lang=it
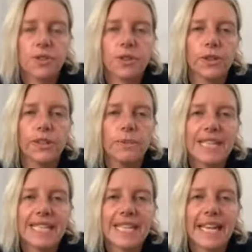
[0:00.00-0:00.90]
visto che
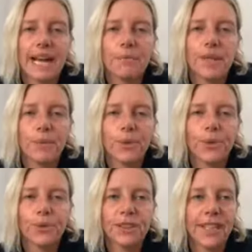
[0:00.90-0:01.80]
ogni mese
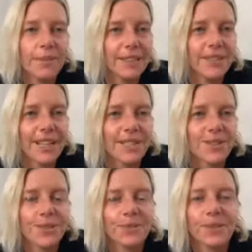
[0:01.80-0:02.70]
abbiamo un tema
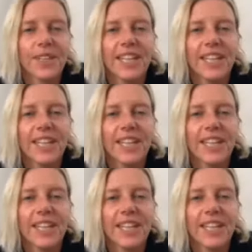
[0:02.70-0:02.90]
diverso.